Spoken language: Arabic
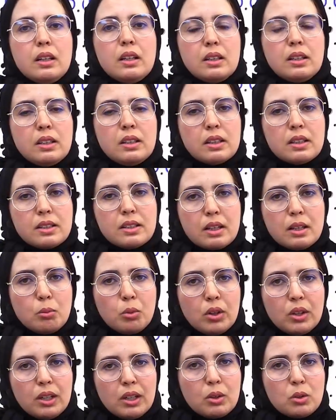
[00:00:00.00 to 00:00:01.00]
هنا
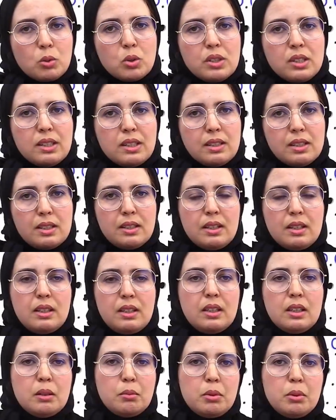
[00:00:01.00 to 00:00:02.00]
كنتكلموا على الروتين
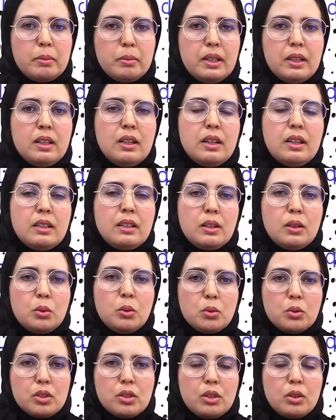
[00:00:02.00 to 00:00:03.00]
السيء بمعنى
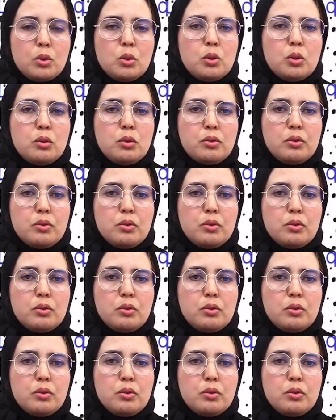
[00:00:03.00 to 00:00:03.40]
انه تيكون